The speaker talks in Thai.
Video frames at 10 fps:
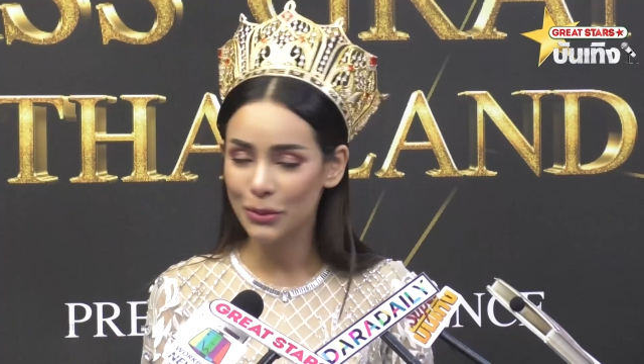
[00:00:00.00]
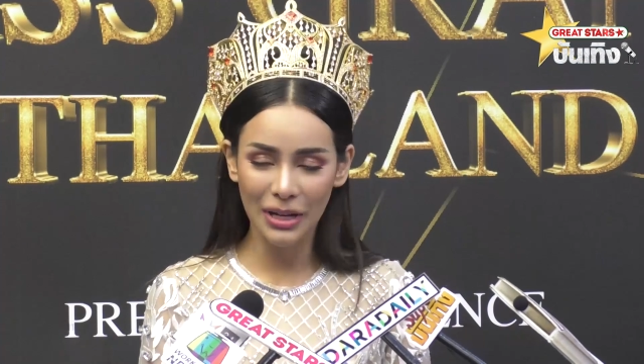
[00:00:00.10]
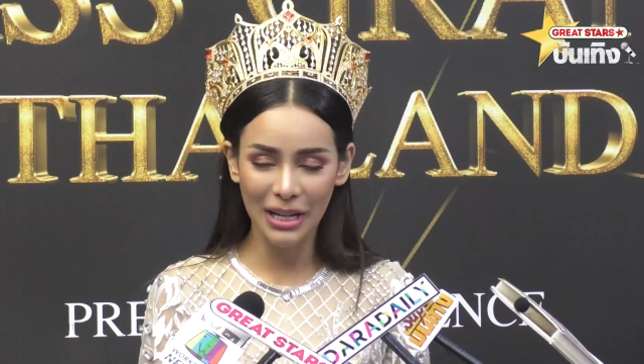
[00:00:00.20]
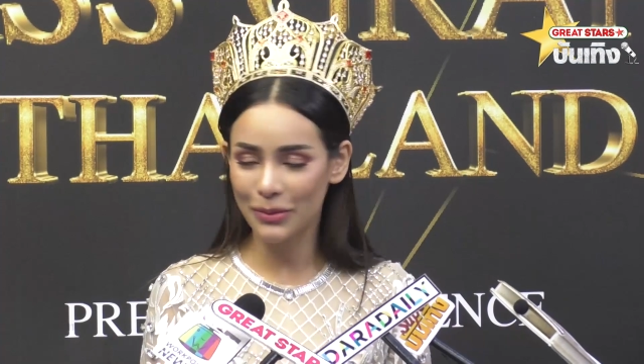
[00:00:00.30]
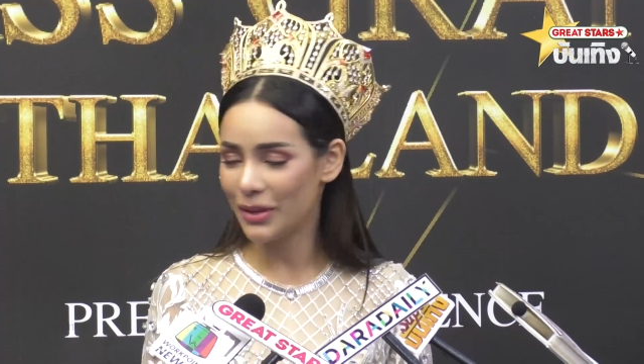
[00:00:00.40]
ดู
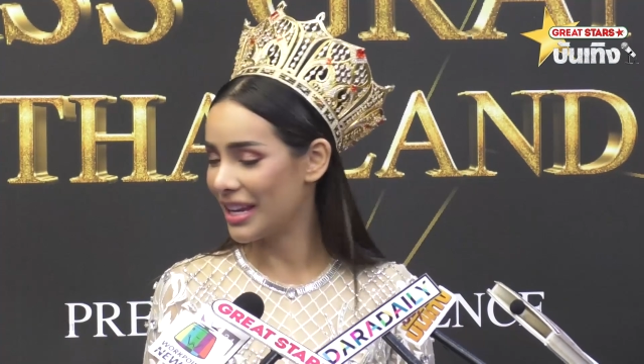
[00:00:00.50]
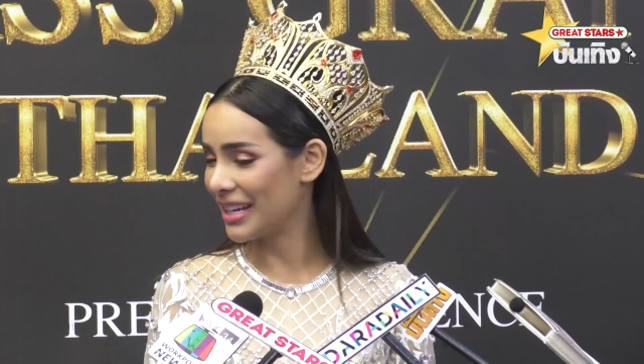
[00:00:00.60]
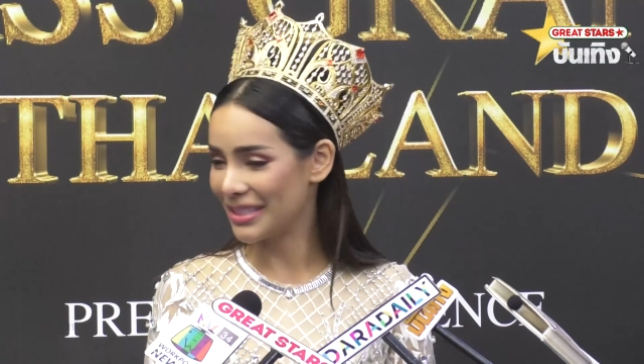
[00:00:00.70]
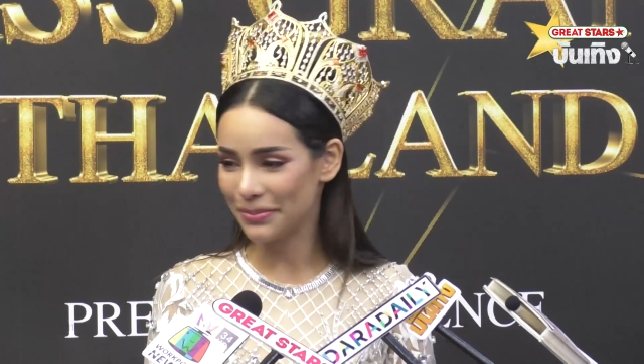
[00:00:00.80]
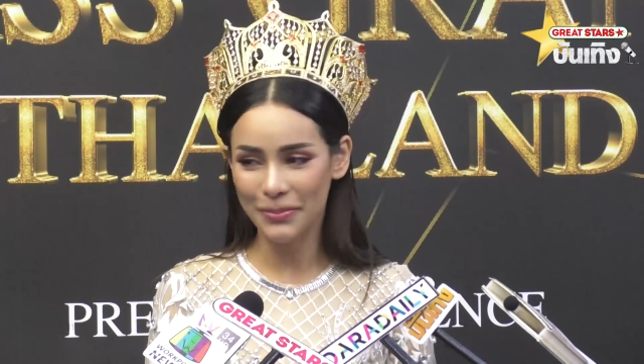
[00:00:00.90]
แลตัวเอ
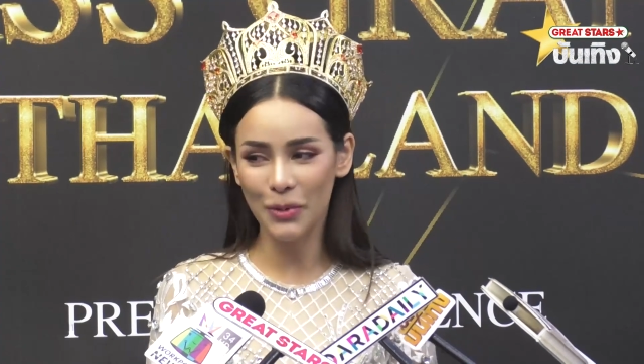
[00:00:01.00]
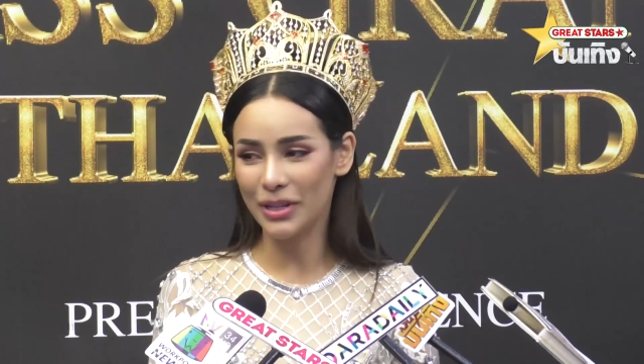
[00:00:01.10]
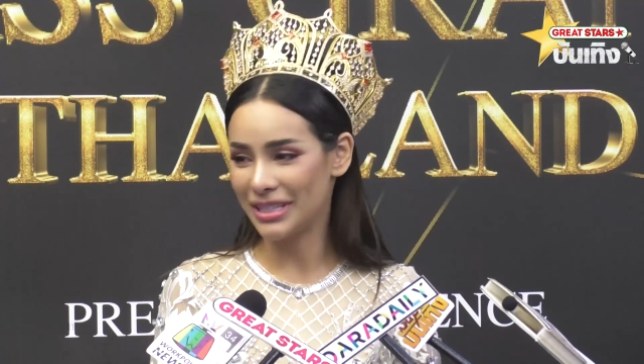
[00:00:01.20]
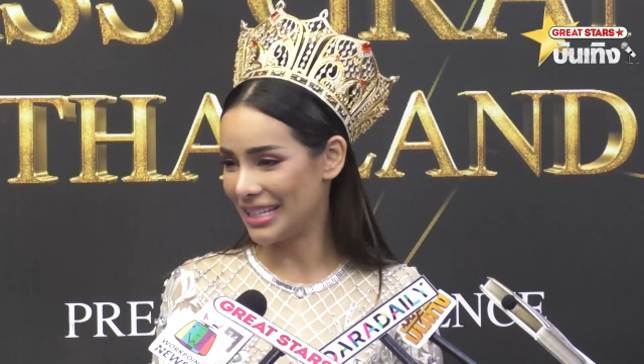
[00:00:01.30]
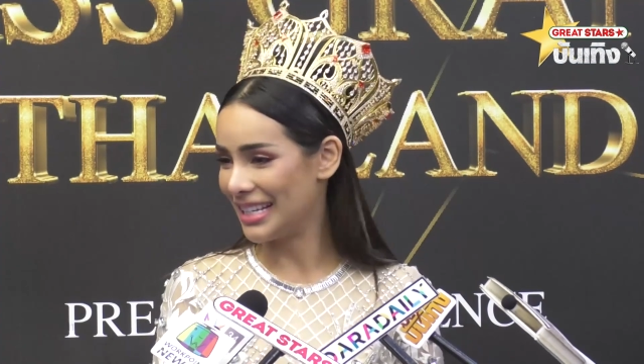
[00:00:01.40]
งป
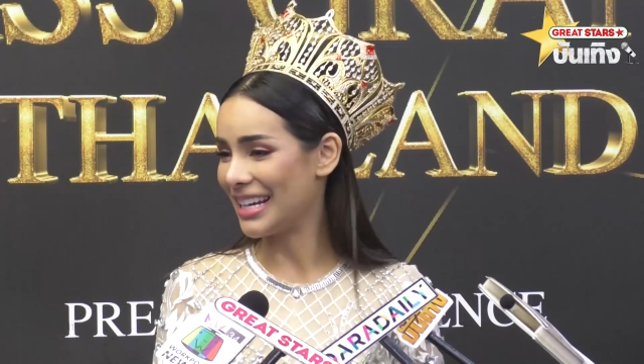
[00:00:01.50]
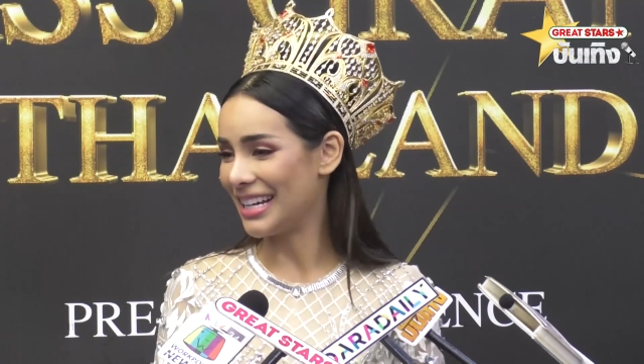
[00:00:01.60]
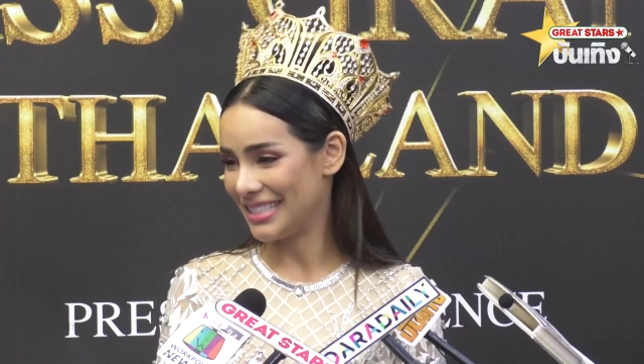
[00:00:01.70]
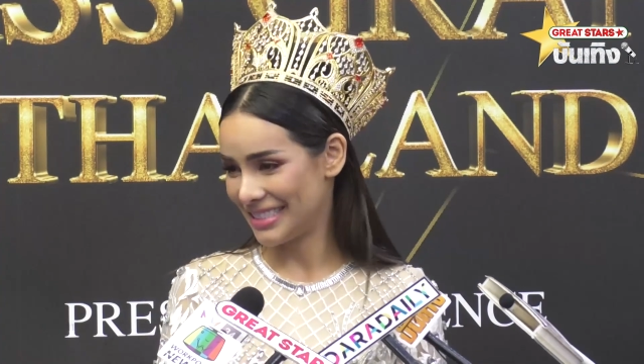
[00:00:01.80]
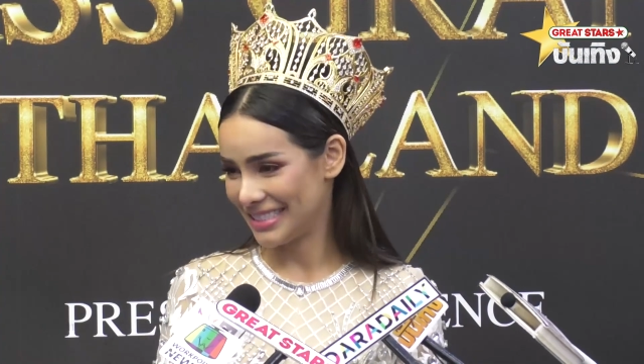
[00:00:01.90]
กติเลยค่ะ